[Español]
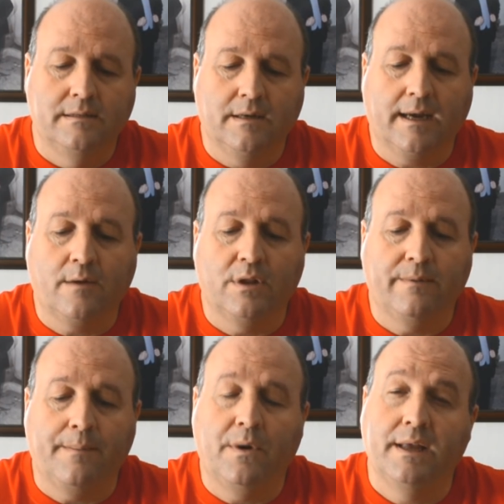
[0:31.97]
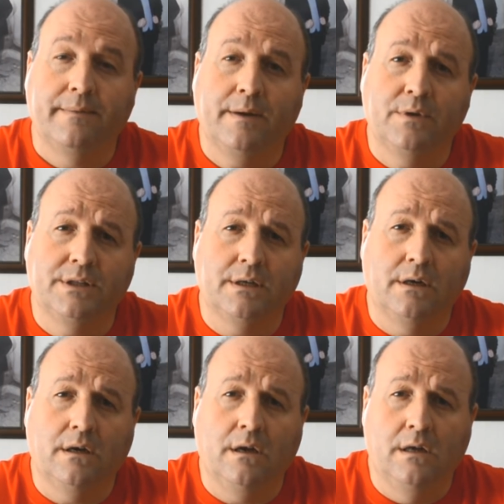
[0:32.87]
ya que cuando vamos a llevar
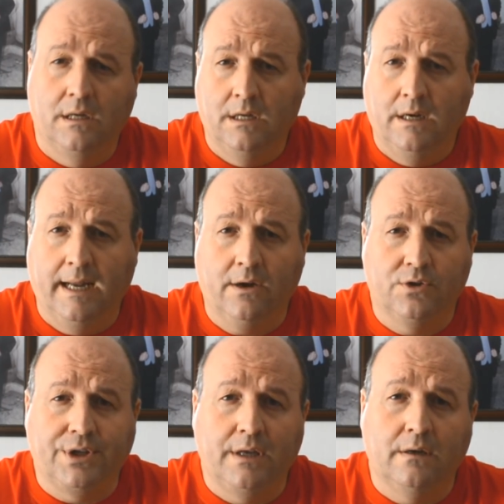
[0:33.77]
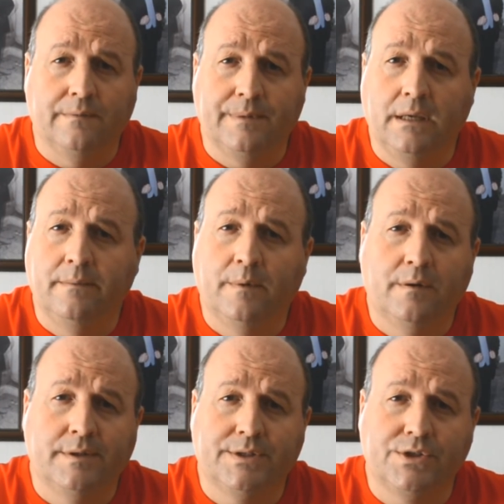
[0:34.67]
nuestros langostinos
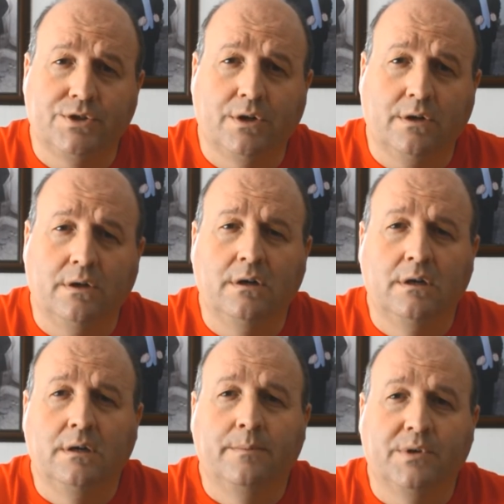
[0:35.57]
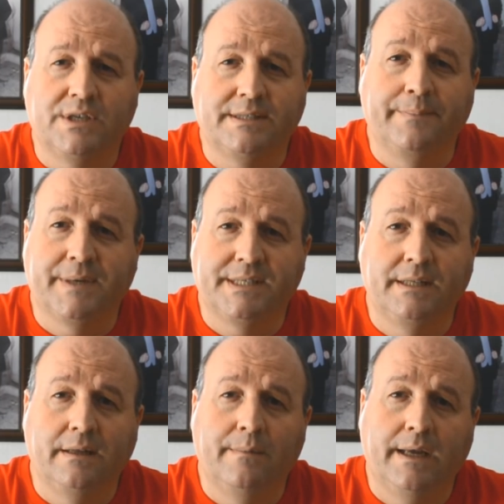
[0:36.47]
vivos, nuestros chocos, pues es
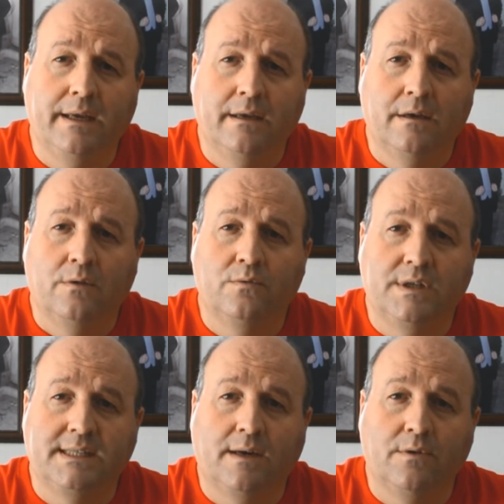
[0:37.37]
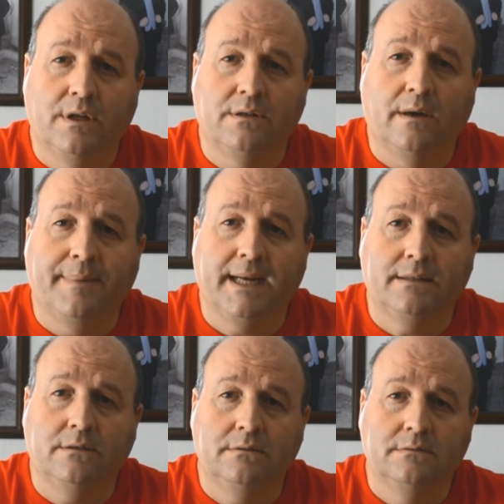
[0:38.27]
imprescindible utilizar uno de estos
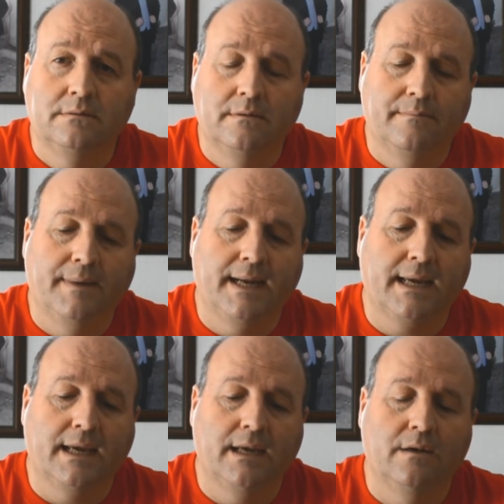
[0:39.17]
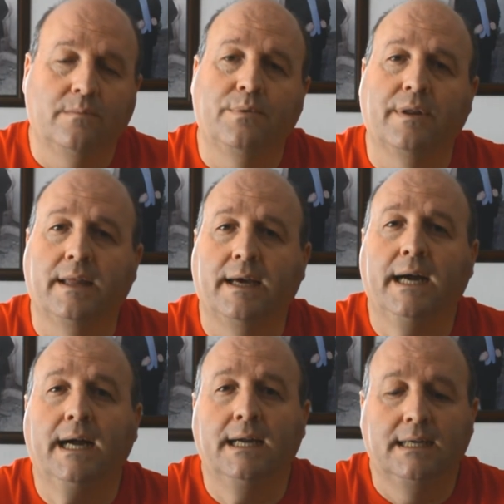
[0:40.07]
aparatos para que nos
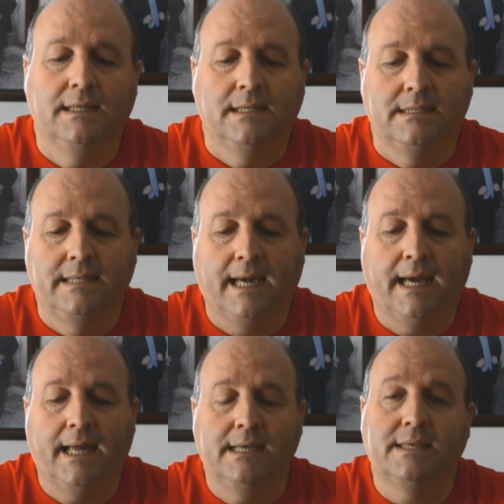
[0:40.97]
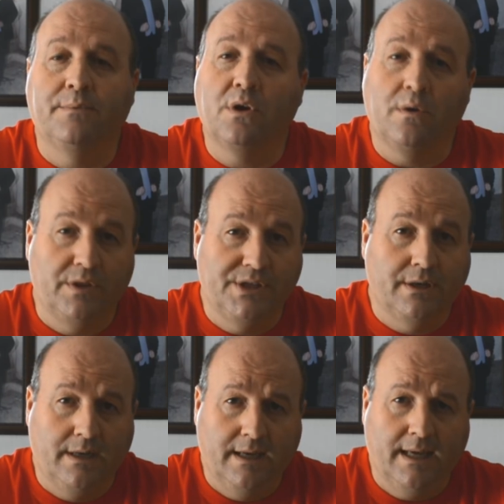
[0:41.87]
pueda llegar el sea en
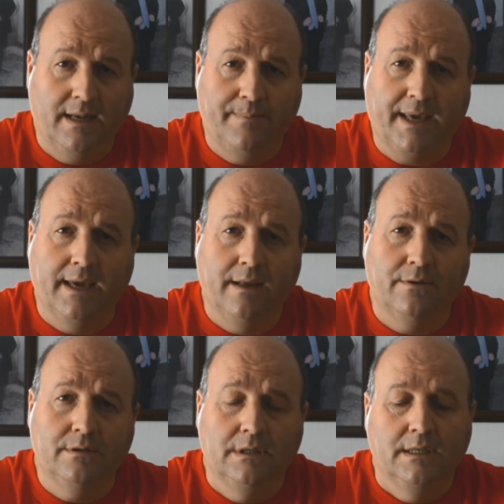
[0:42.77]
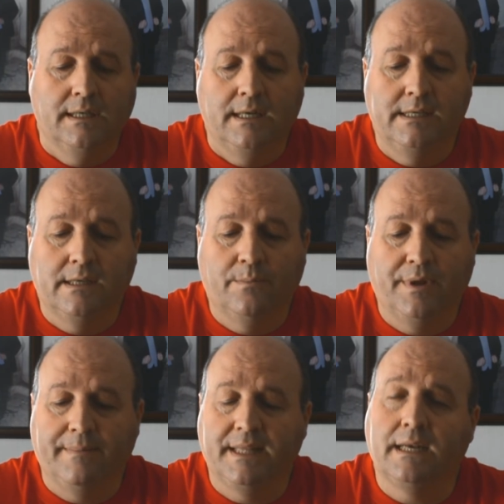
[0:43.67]
condiciones al pesquero y se nos
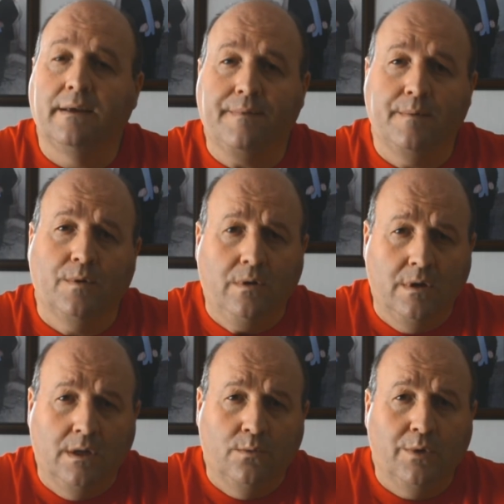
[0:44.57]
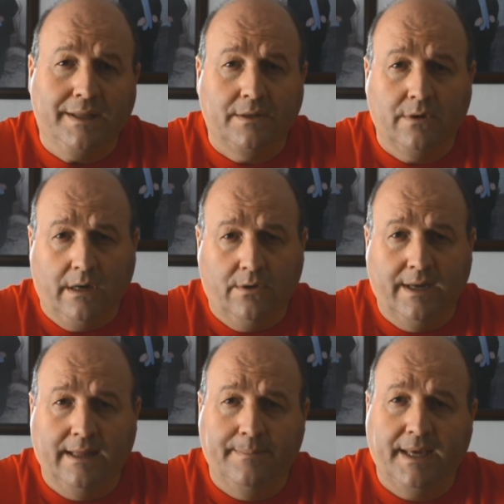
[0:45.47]
pueda mantener vivo durante toda la
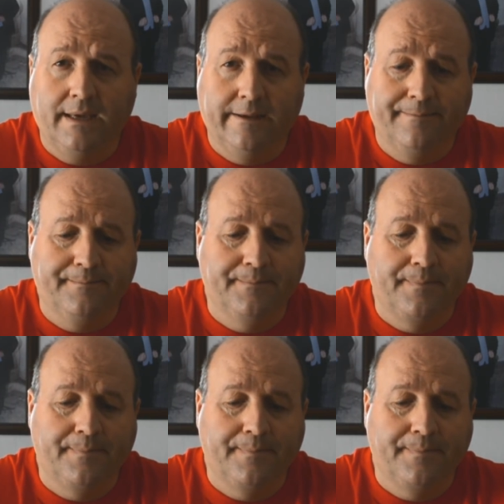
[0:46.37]
jornada de pesca.